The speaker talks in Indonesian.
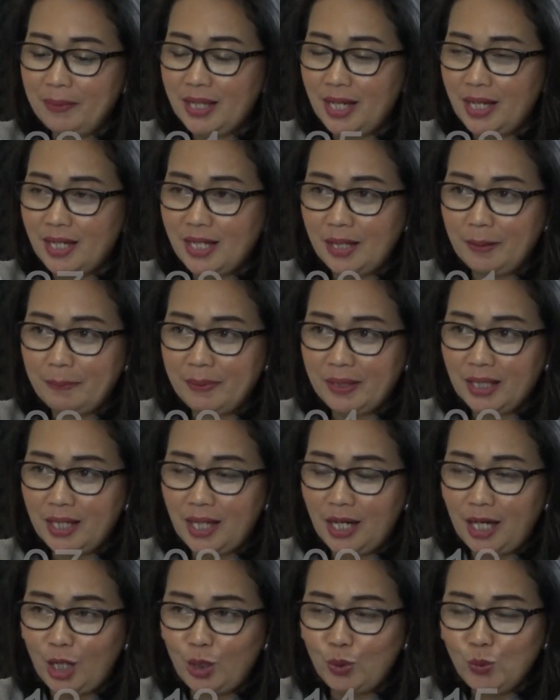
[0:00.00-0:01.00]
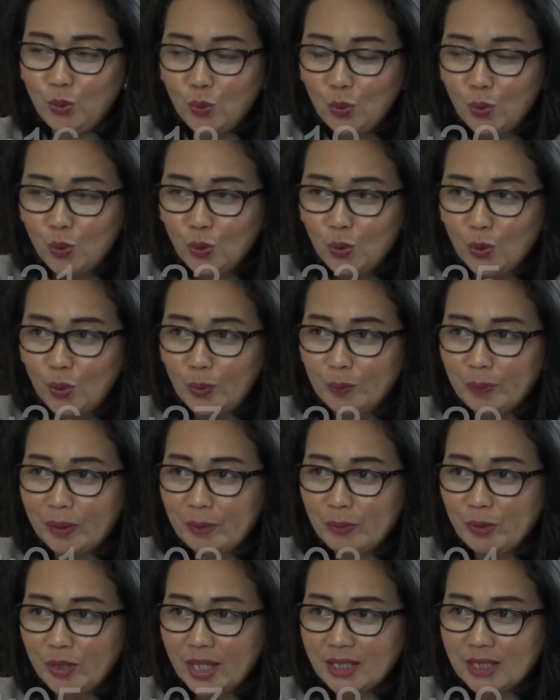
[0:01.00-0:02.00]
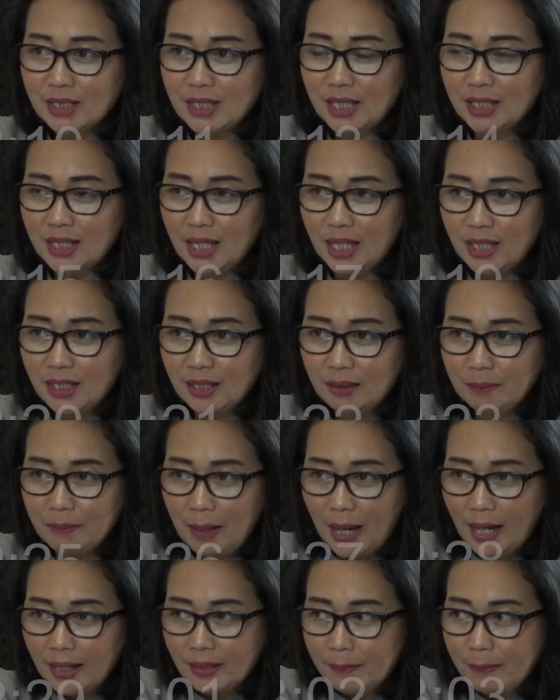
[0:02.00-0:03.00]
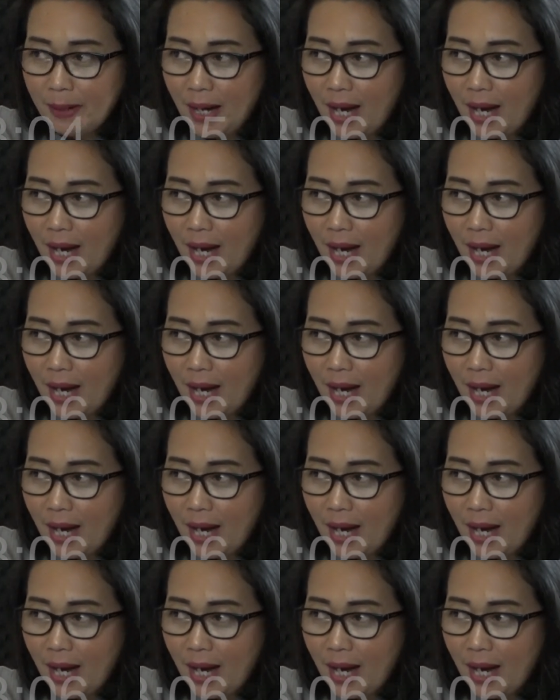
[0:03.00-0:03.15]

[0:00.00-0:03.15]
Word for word: melihat dari penegakan hukum, kemudian ya. ternyata ini akhirnya